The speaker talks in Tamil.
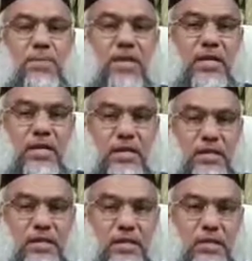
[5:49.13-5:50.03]

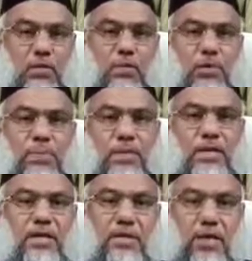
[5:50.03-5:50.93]
பெண்களுக்கு ஒரு
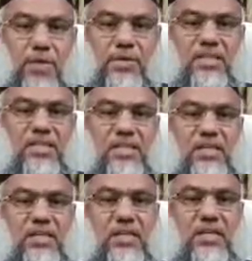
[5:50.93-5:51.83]
பெண் இமாமத்து
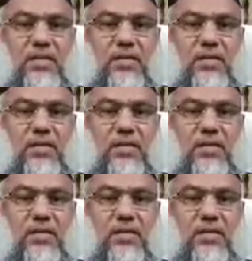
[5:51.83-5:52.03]
செய்வது